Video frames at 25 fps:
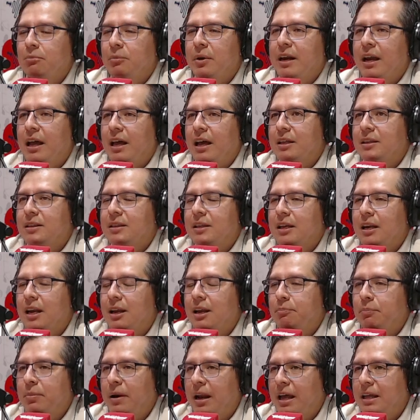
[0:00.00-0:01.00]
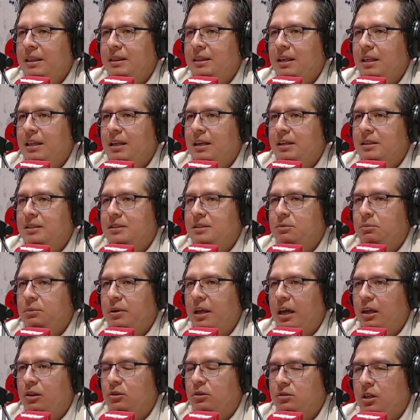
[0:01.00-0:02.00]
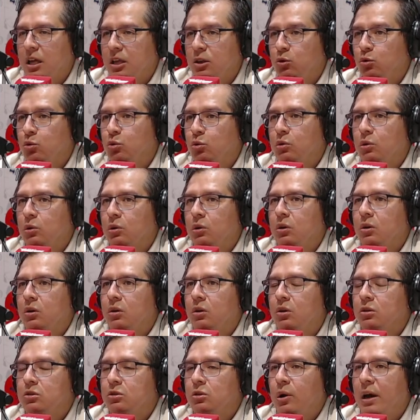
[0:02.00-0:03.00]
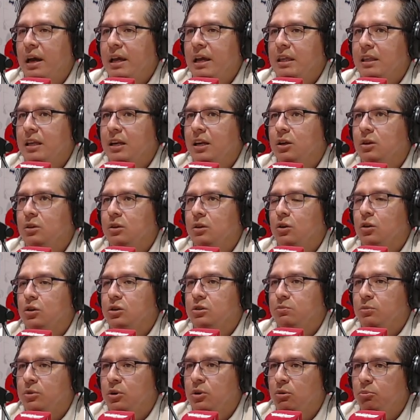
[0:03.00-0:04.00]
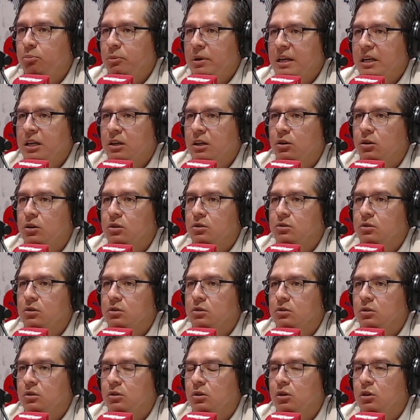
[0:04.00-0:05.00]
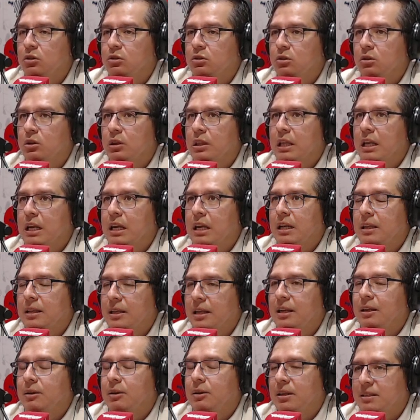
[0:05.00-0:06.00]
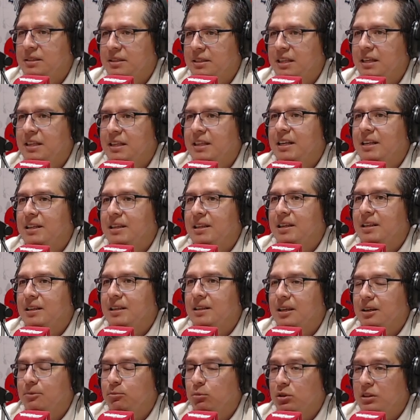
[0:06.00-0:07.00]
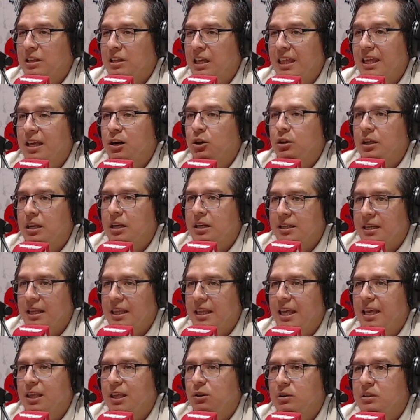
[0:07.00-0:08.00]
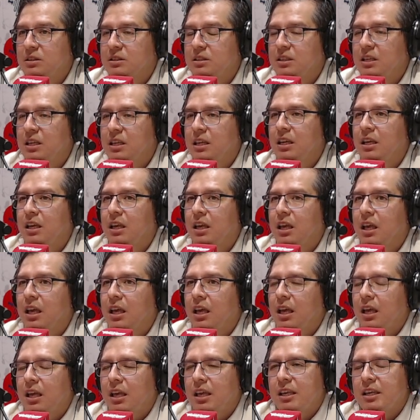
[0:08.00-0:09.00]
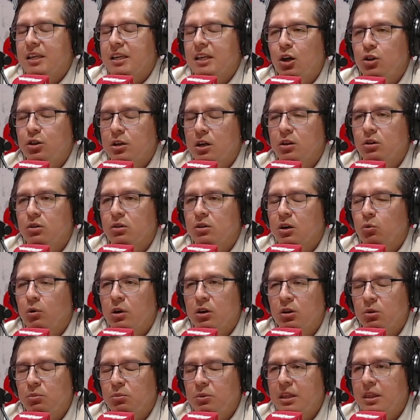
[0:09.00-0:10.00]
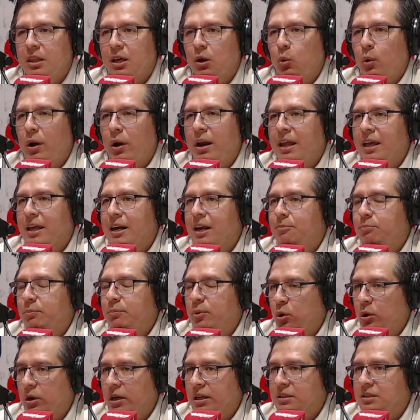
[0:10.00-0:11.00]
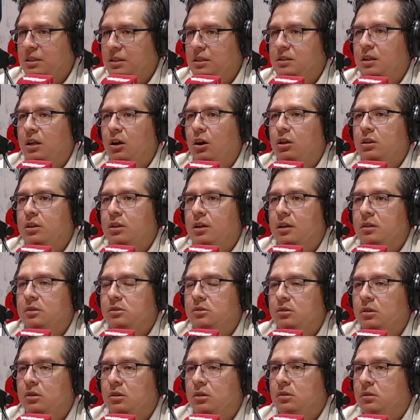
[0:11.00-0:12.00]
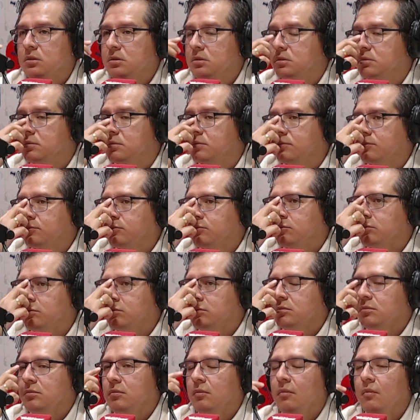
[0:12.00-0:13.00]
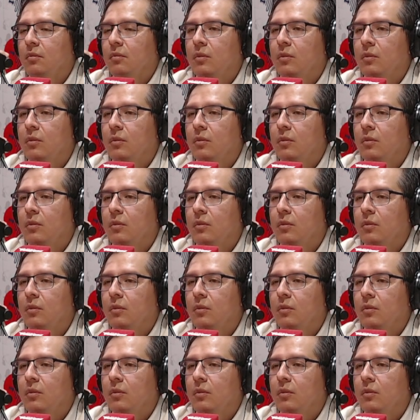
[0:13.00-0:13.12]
Verá, de la planta del exhibiado, hay uno. Otro hay ah. de los biopeligrosos, otro del, del, en sí del, del, botadero, del relleno en sí. Y la otra no recuerdo bien de cuál era, pero... O sea, no, no, pero que casi le entendí, que